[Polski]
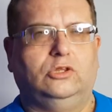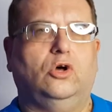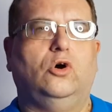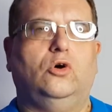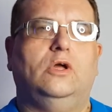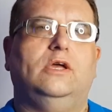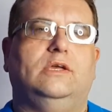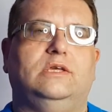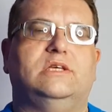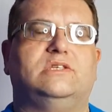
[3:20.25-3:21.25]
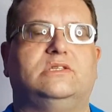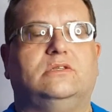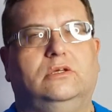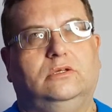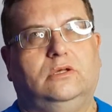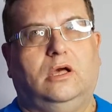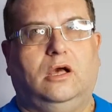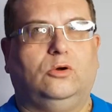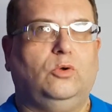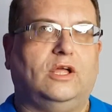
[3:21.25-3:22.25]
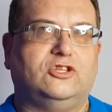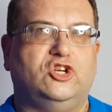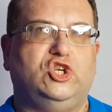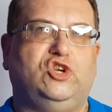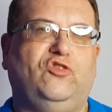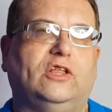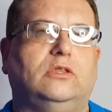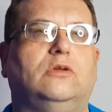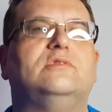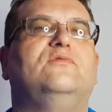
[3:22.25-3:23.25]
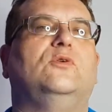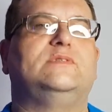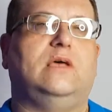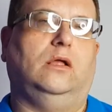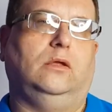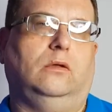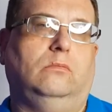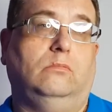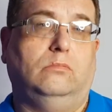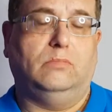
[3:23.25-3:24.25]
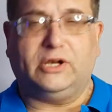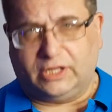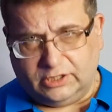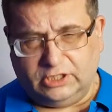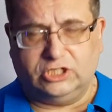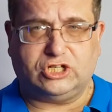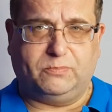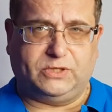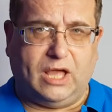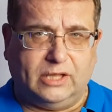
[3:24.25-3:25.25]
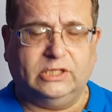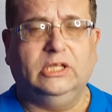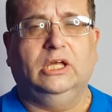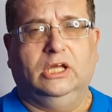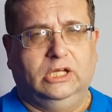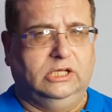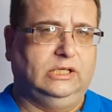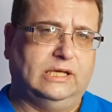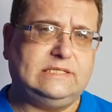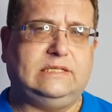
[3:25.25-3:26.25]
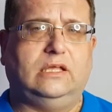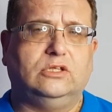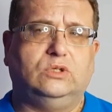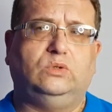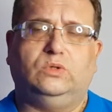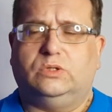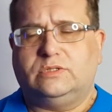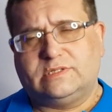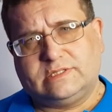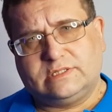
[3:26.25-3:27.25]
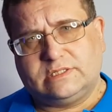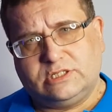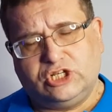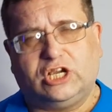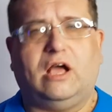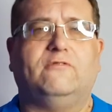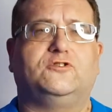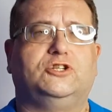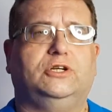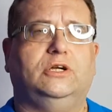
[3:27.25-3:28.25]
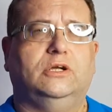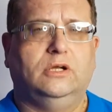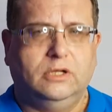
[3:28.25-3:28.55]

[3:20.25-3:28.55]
To jest y, akurat świetne rozwiązanie. Marketing szeptany jest jedną z ciekawszych